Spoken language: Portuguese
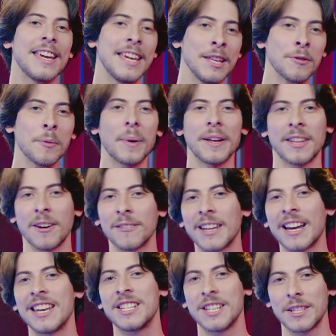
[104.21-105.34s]
e no painel
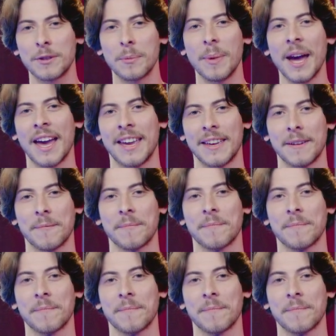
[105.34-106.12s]
da registro BR.